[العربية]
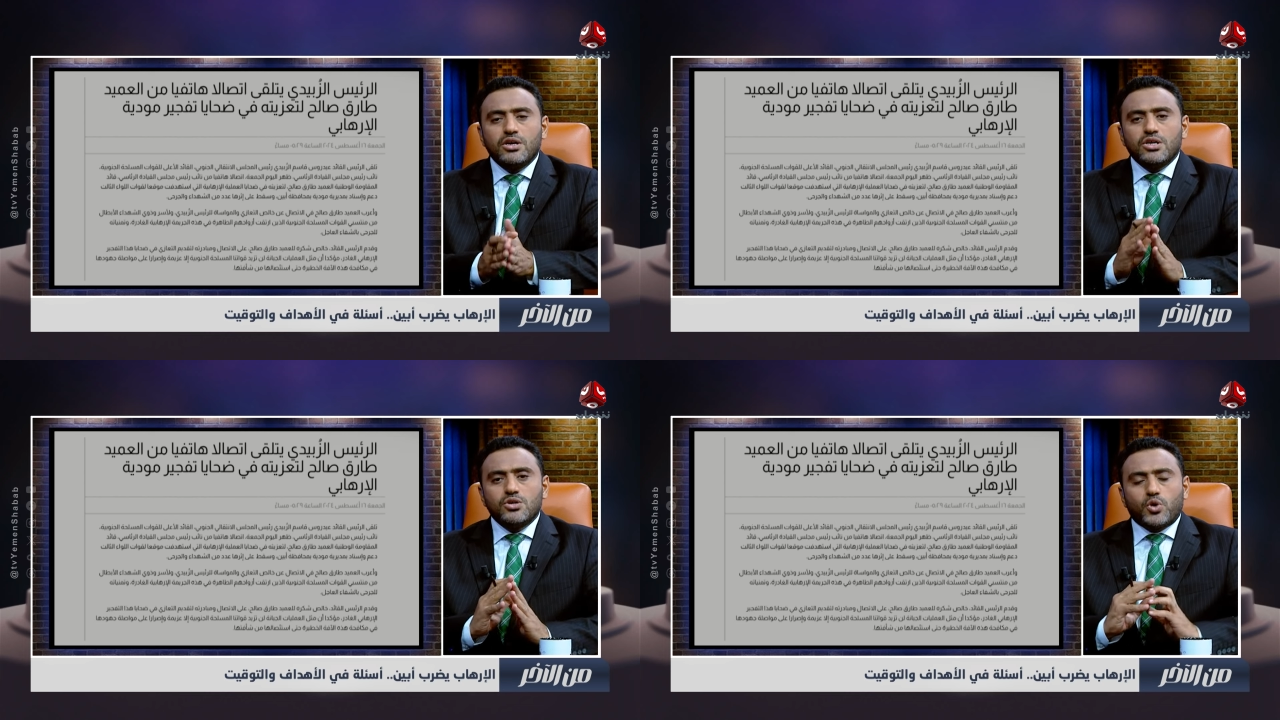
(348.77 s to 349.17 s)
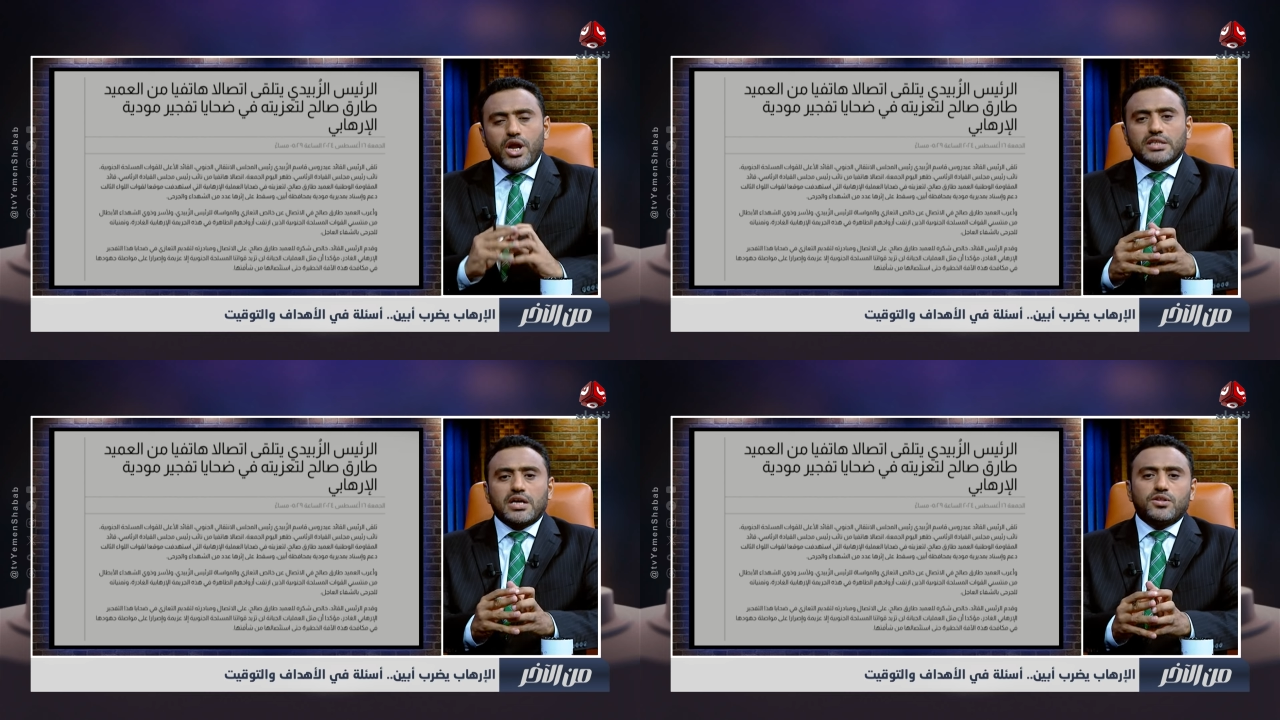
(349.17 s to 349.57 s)

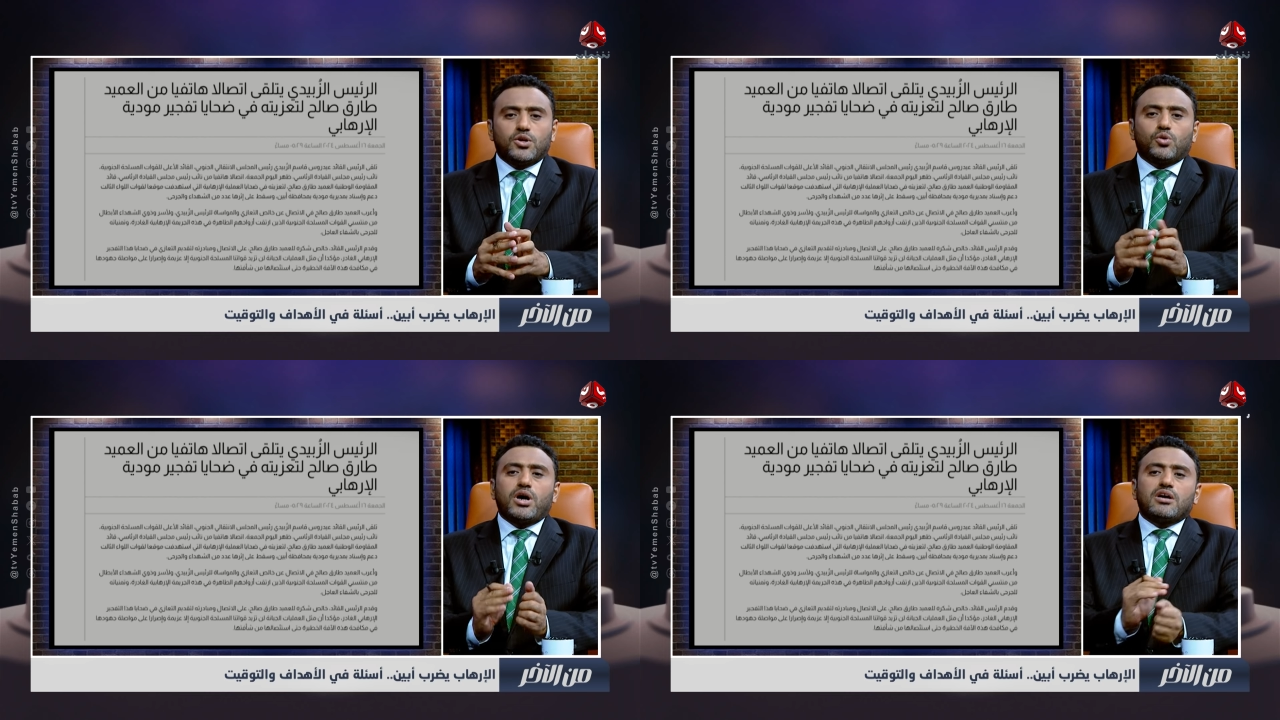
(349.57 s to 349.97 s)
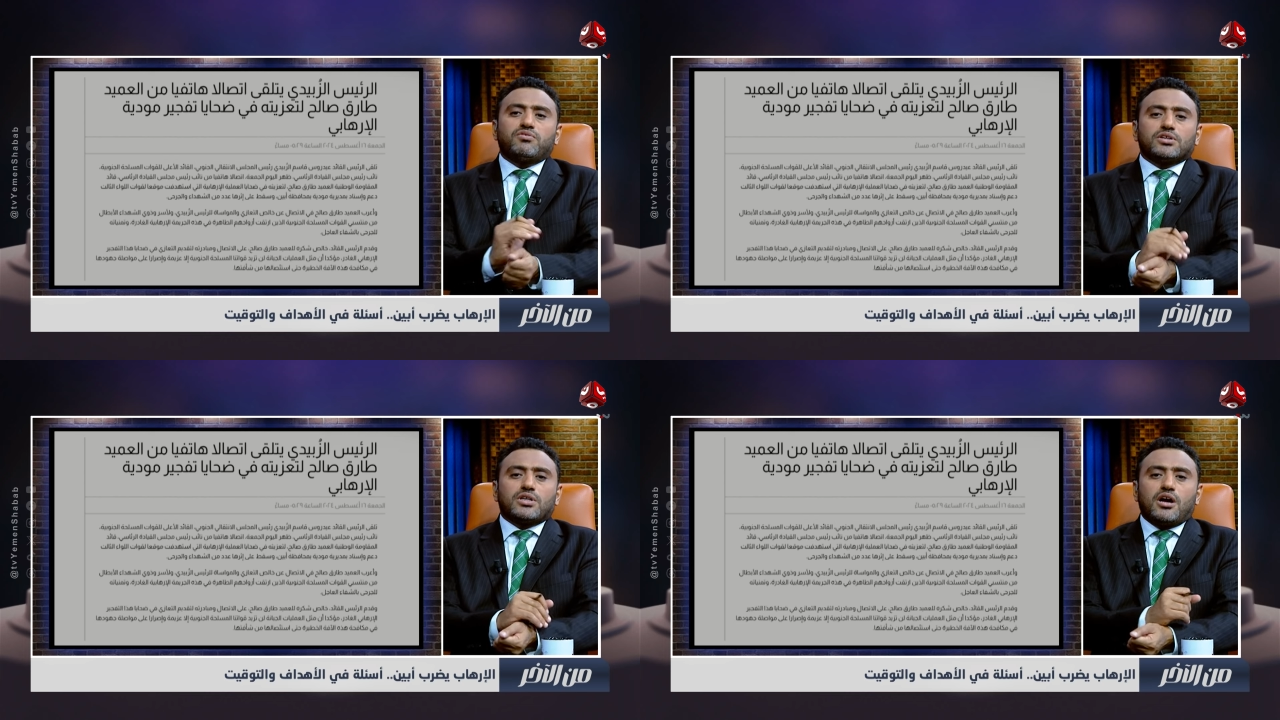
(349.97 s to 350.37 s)
يكرس هذه الرواية
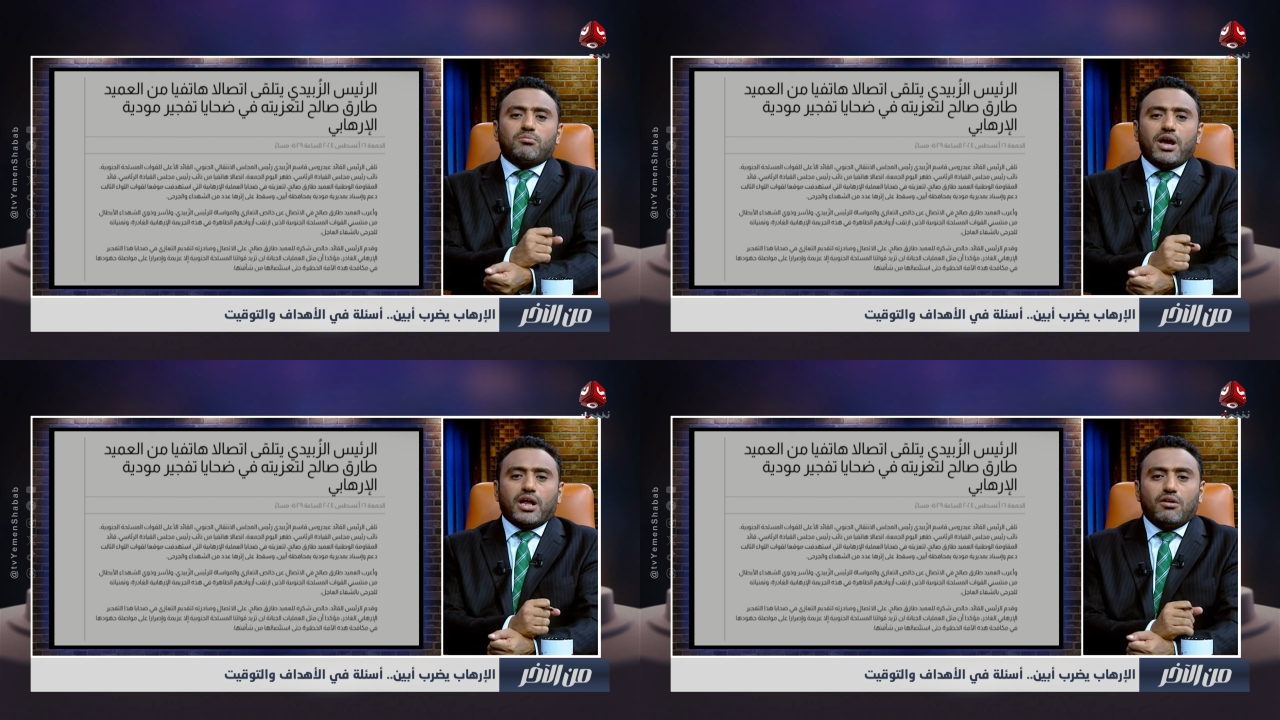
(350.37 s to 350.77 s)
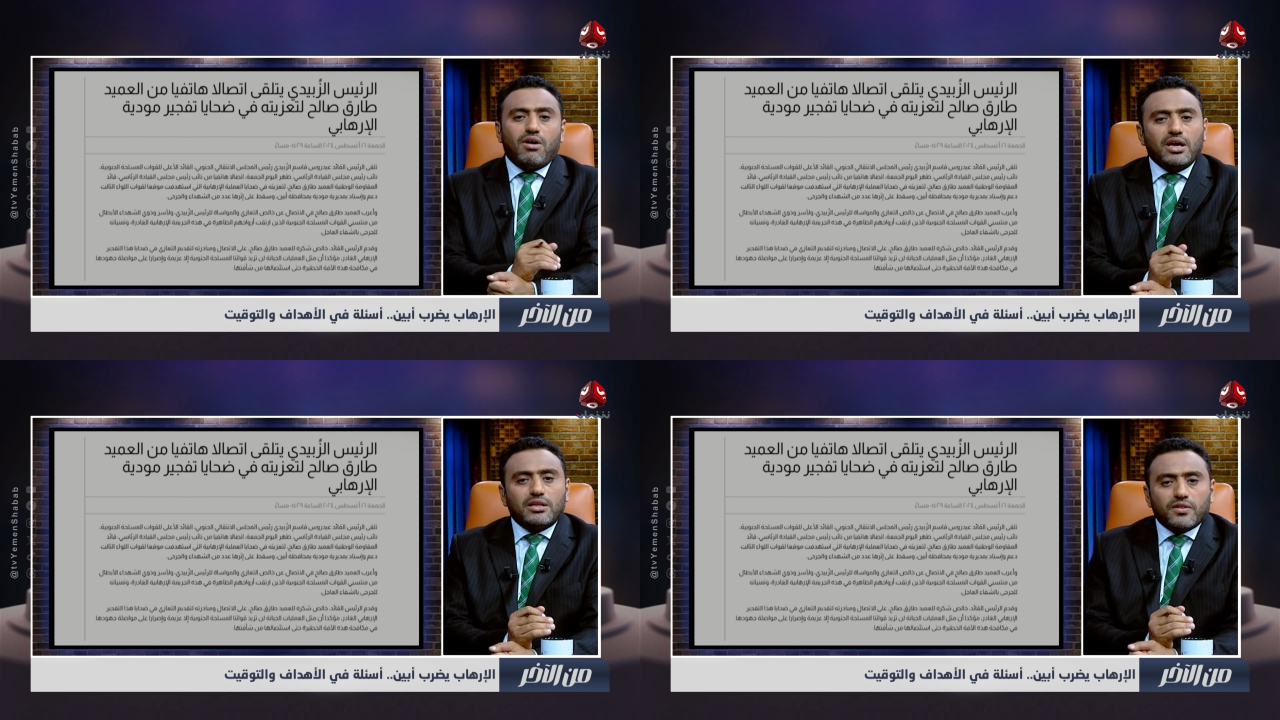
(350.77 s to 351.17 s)
في إطار معركة
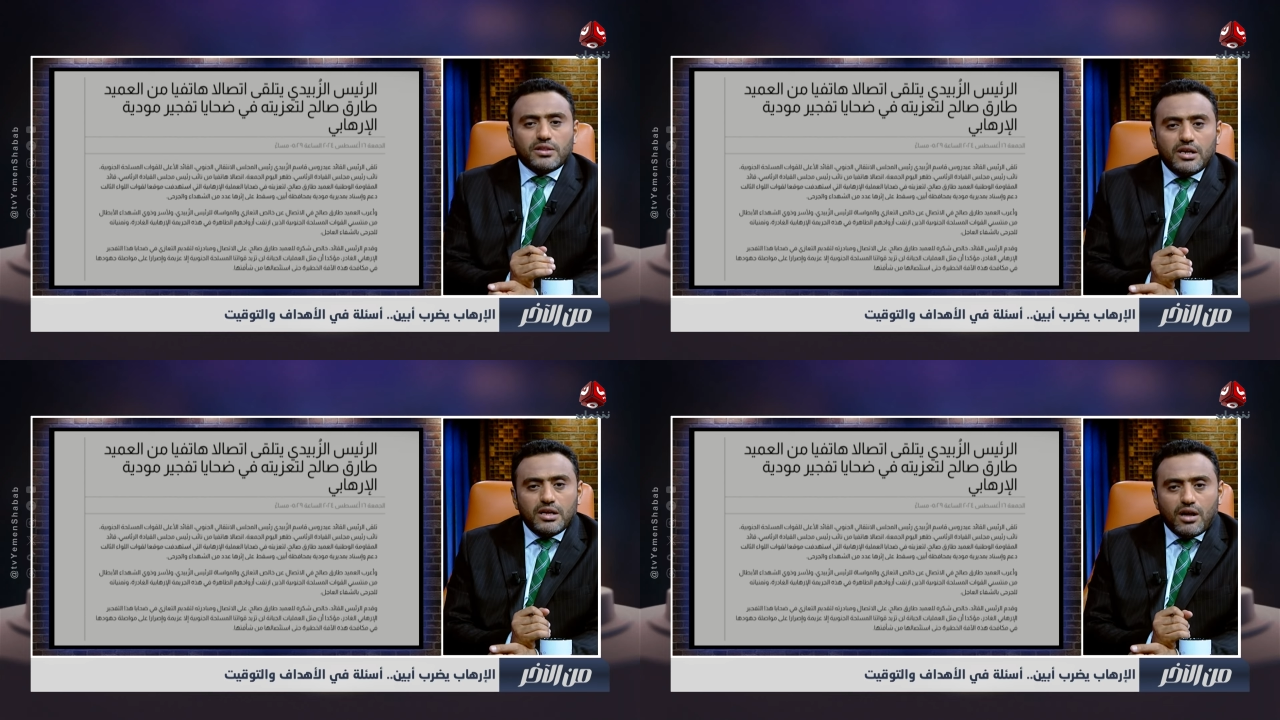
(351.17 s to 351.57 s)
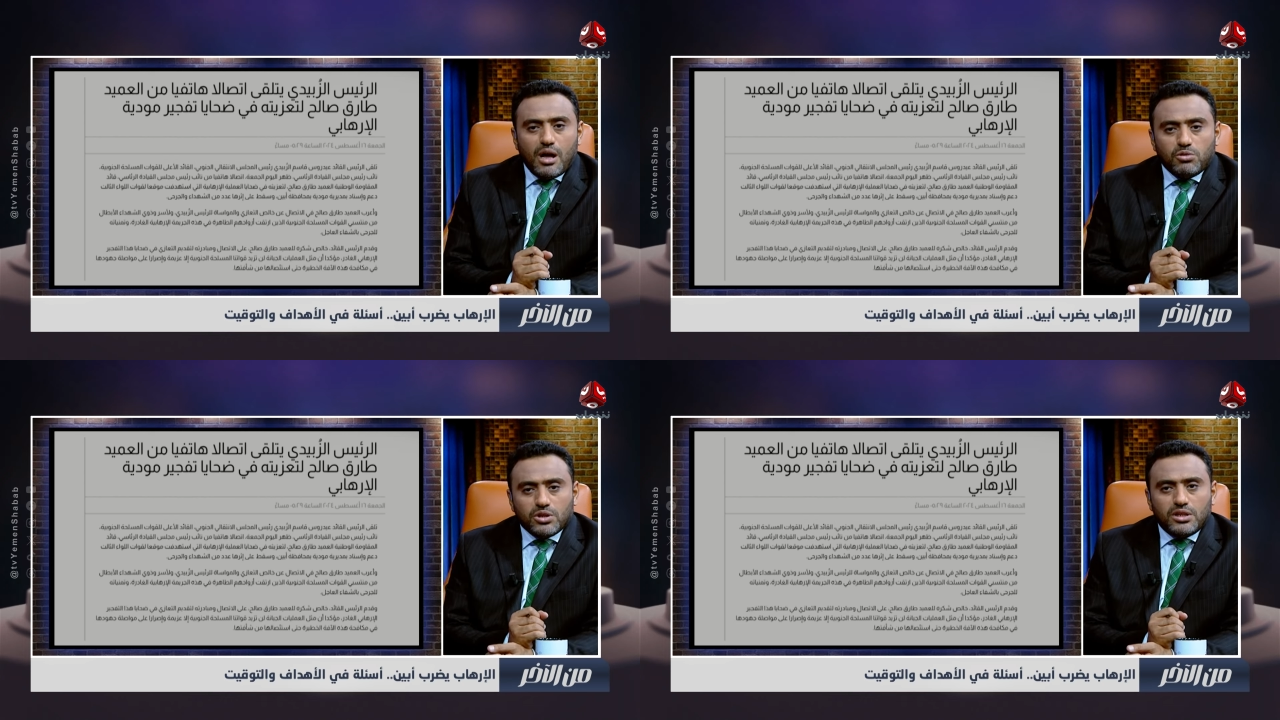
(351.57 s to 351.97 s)
واحدة ضد
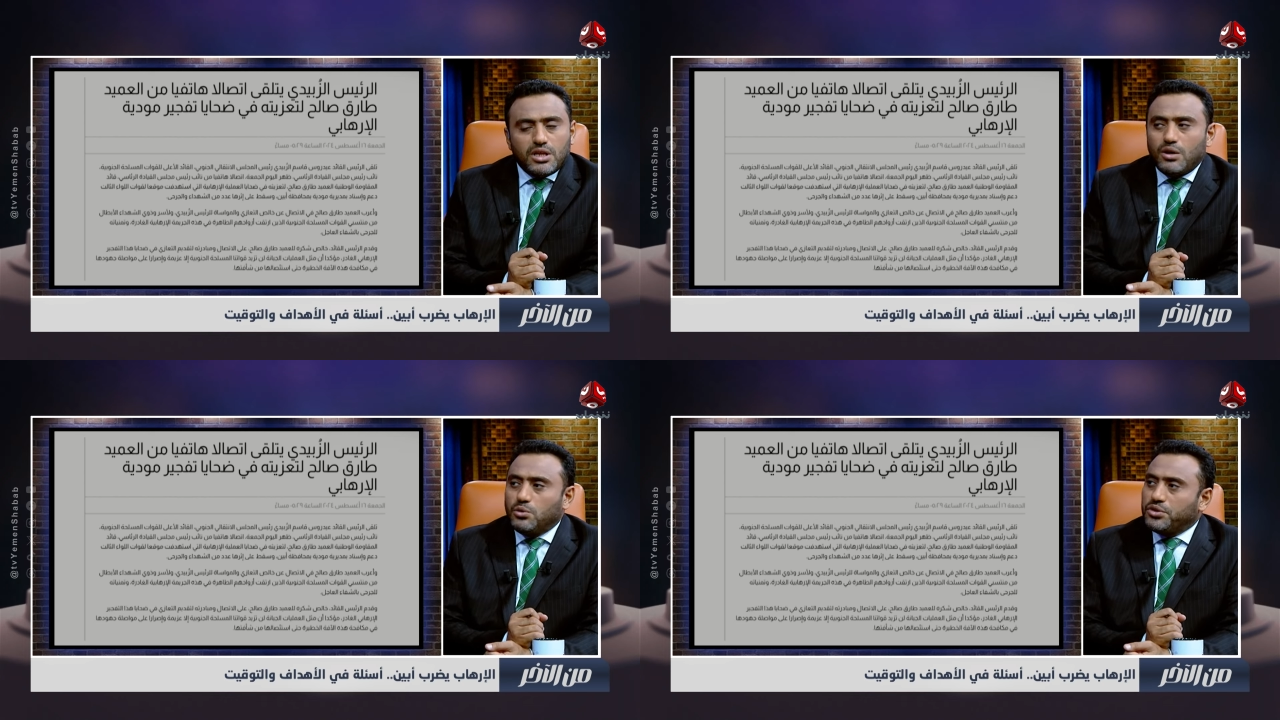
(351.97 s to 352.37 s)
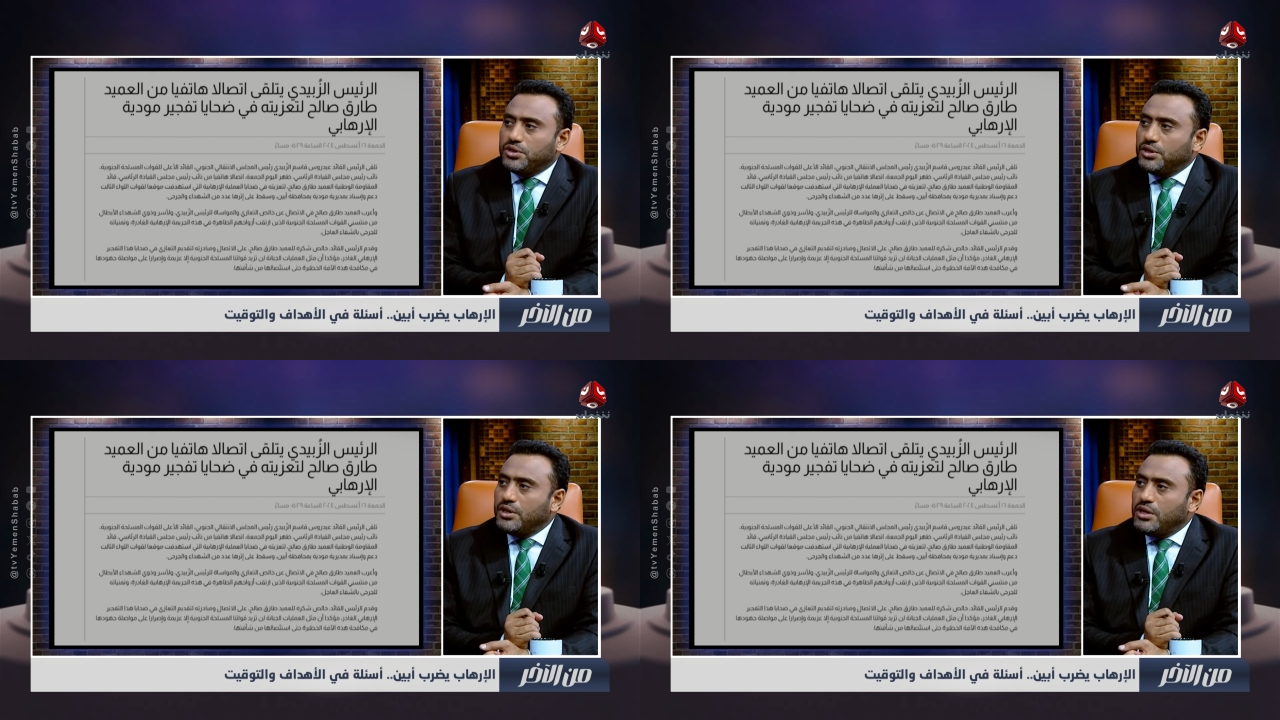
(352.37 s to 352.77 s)
الإرهاب وضد الحوثيين